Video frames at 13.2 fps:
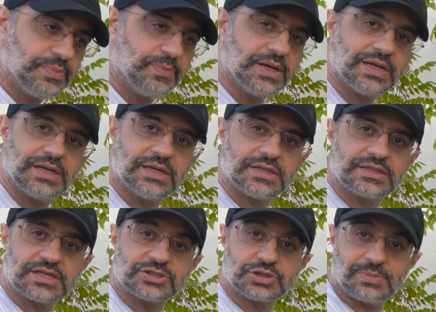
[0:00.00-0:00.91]

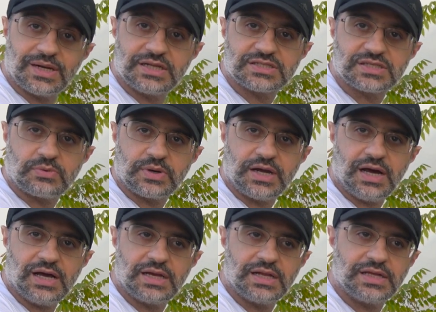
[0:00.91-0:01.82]
بالتجربه اللي
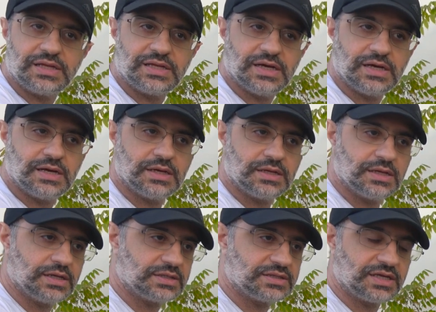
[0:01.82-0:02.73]
سويناها اللي هي
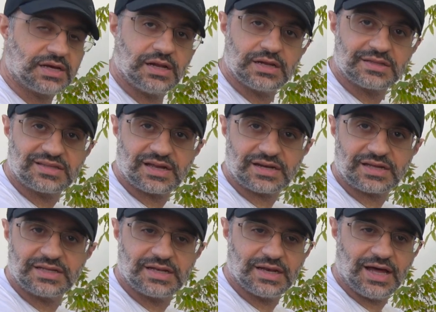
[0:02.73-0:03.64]
آه،
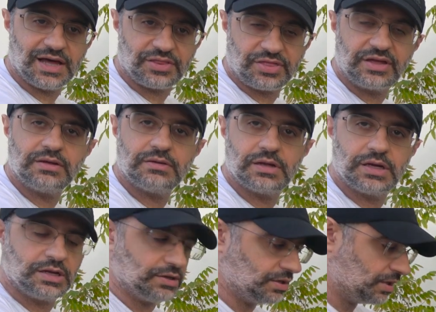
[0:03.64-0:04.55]
الترقيد الارضي
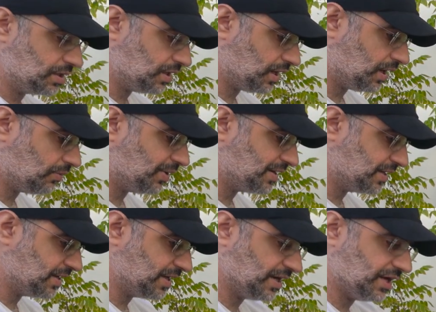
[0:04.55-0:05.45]
اللي اللي
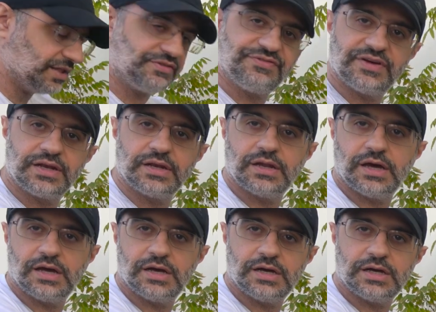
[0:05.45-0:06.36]
حاولنا ان ندفن
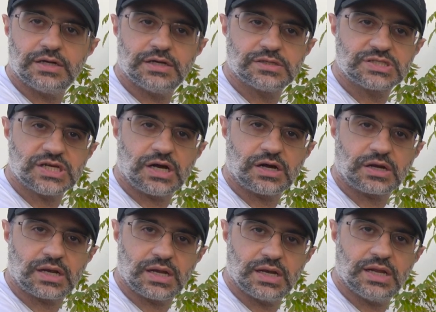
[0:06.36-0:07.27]
آه، ساق
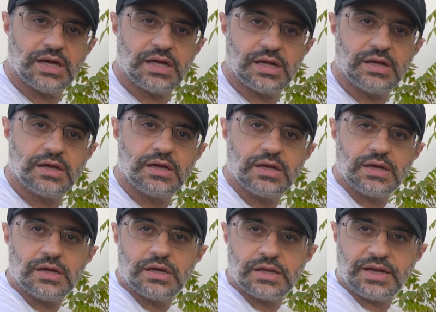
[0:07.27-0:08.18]

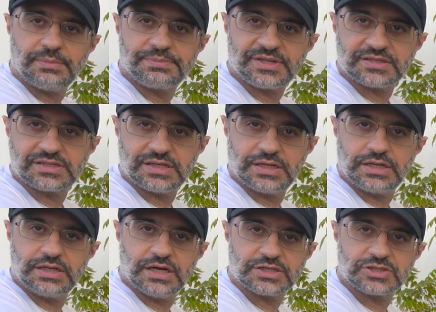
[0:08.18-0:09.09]
نبته
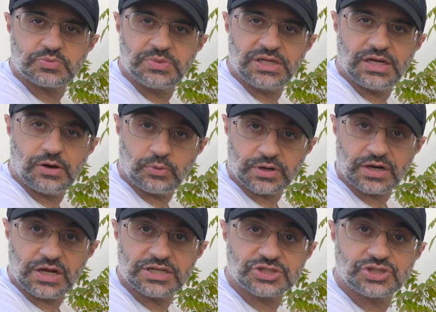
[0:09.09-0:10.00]
الياسمين او
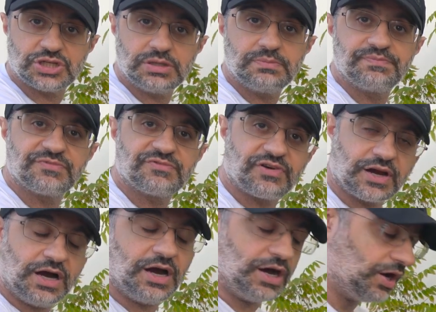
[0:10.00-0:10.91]
الرازجي
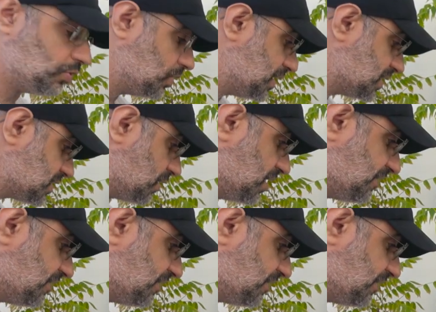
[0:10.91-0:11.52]
فراح احاول اسوي